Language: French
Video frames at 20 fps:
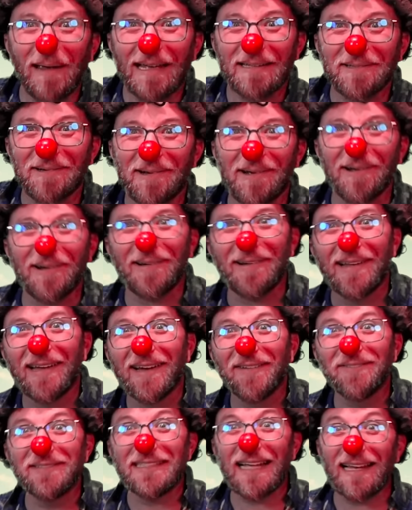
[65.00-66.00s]
drôle
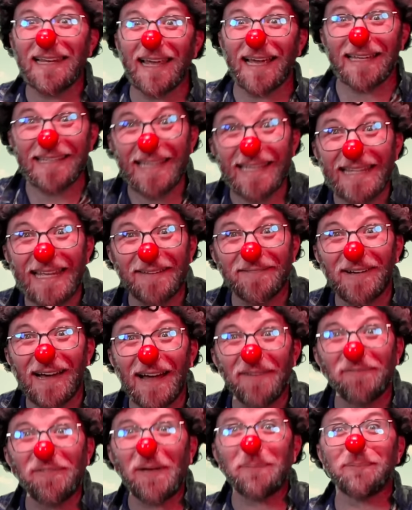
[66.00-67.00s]
Vous allez rien avoir
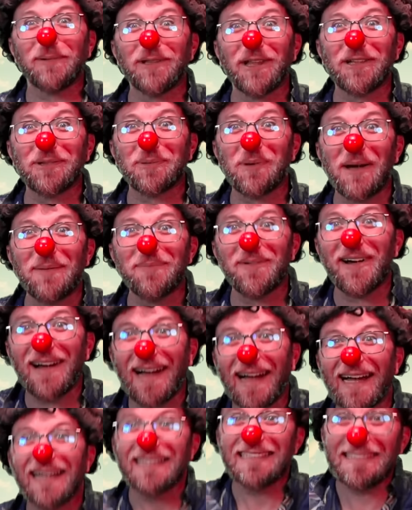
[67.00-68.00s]
à faire pendant trois
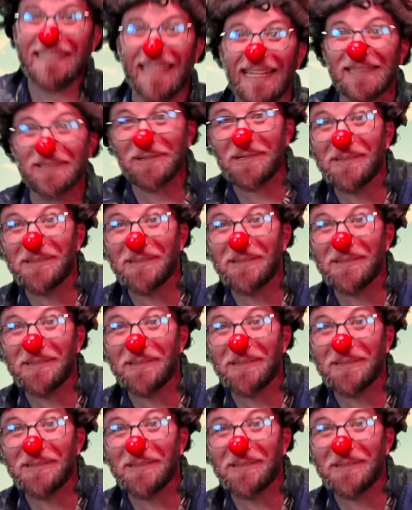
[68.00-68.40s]
mois C'est trop